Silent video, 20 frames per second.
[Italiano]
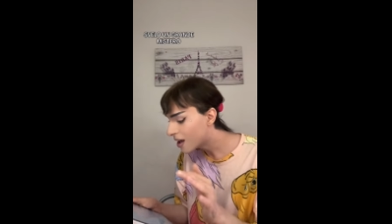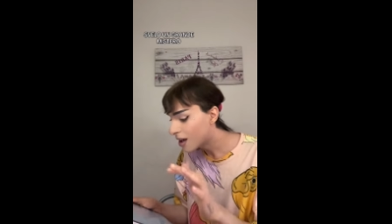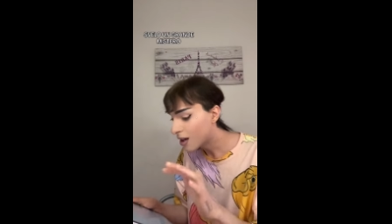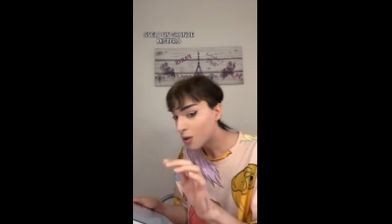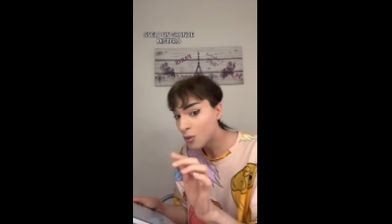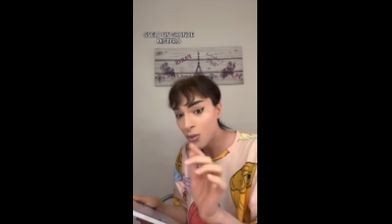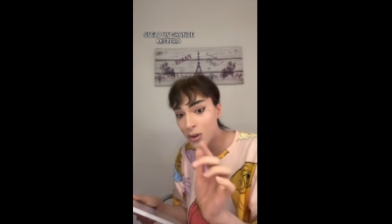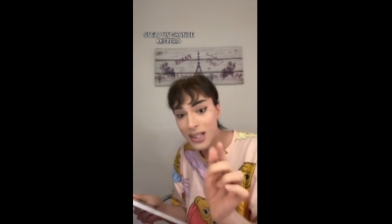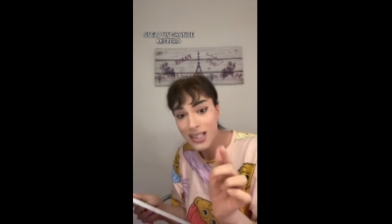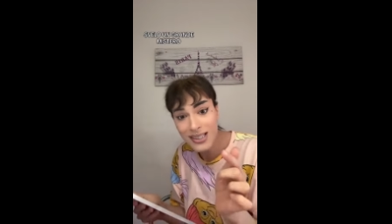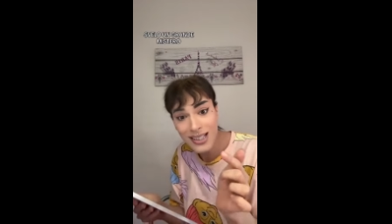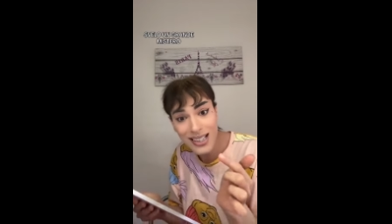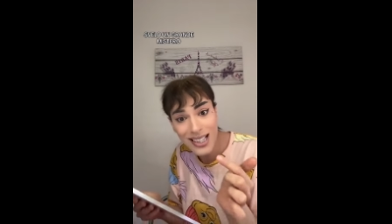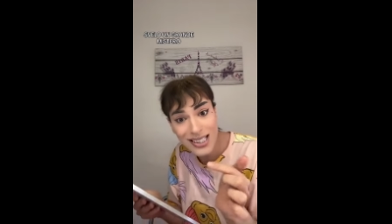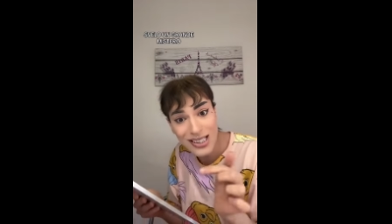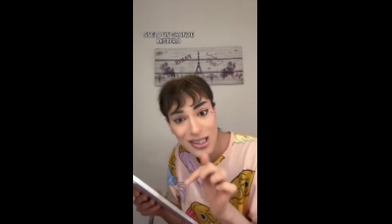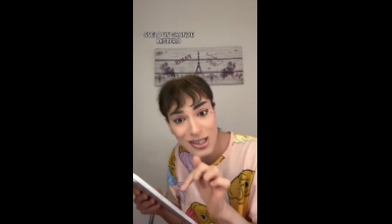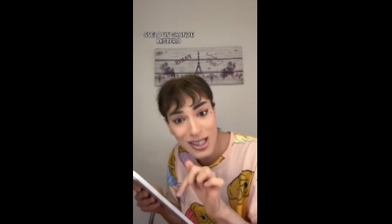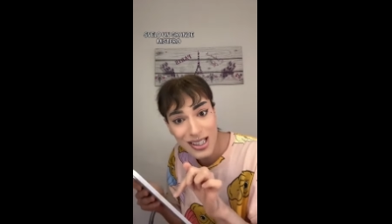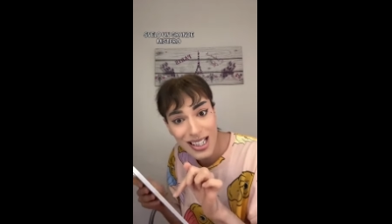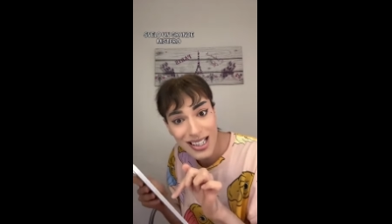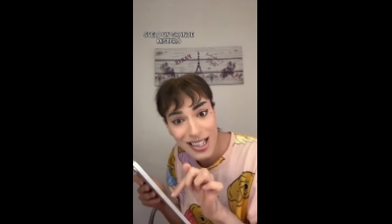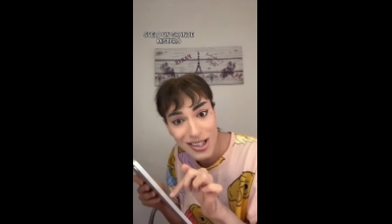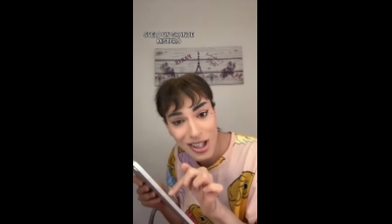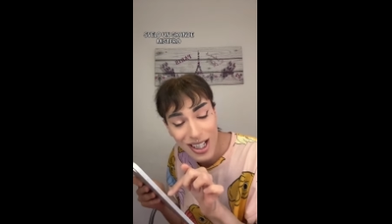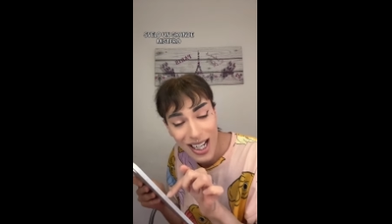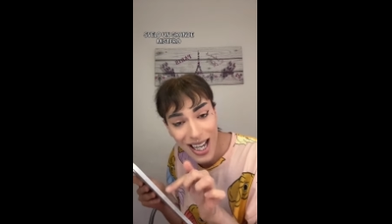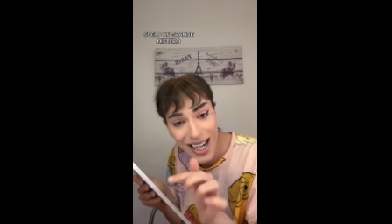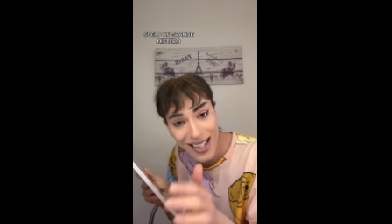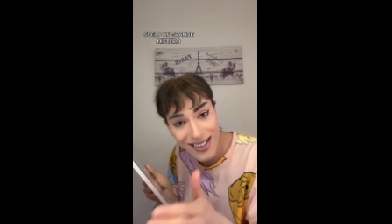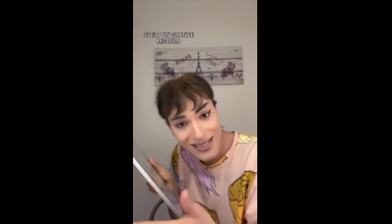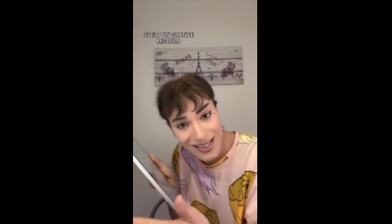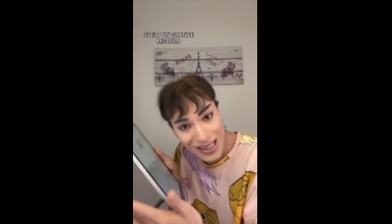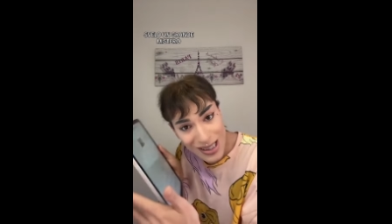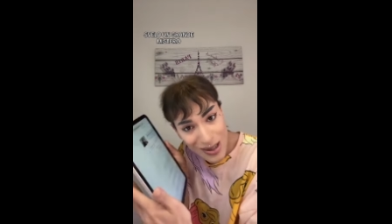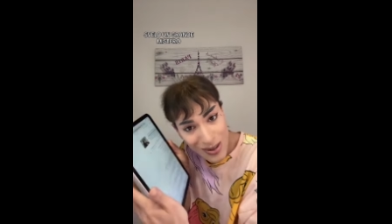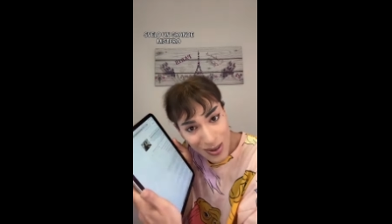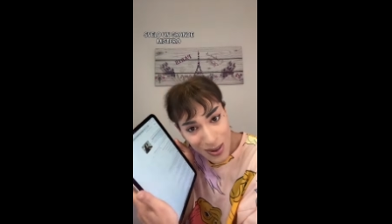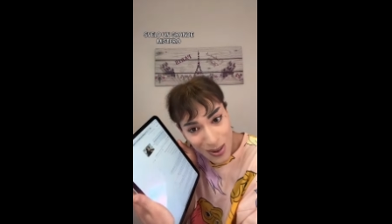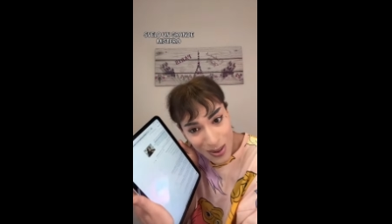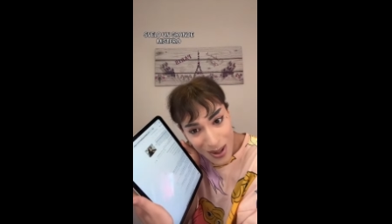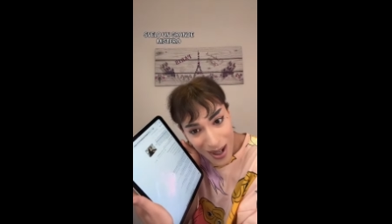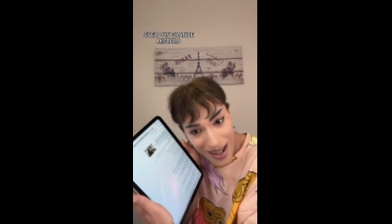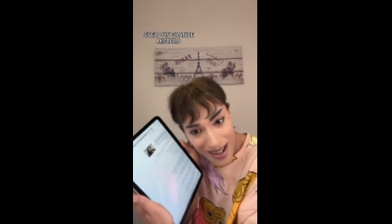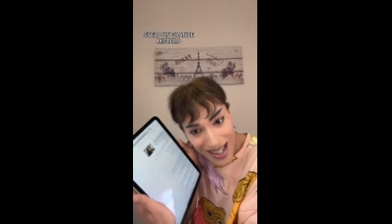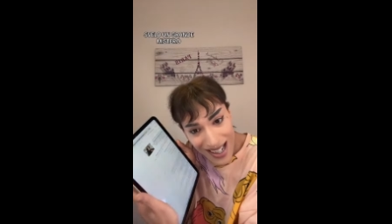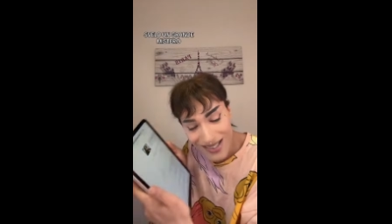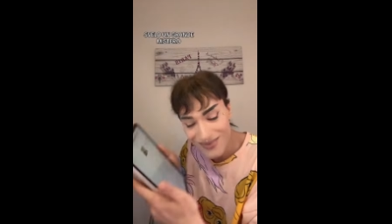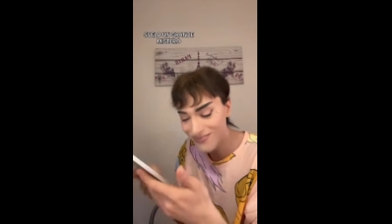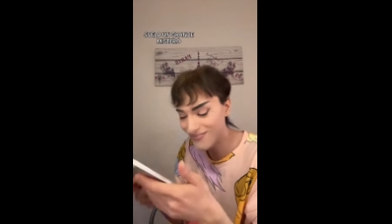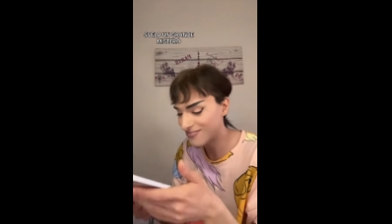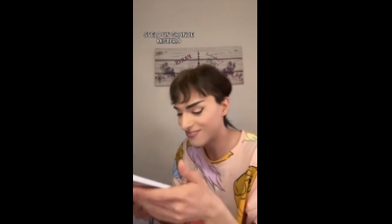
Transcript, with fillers: Quindi adesso sto andando a cercare su Google.